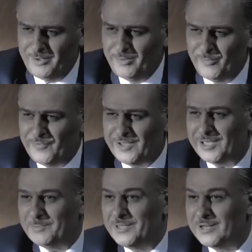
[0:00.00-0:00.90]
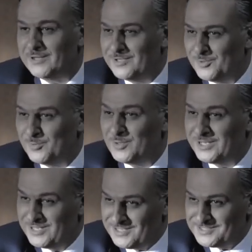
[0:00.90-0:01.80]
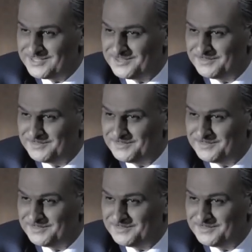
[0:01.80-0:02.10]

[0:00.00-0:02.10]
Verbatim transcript: مفاجاه كبيره ليهم وللناس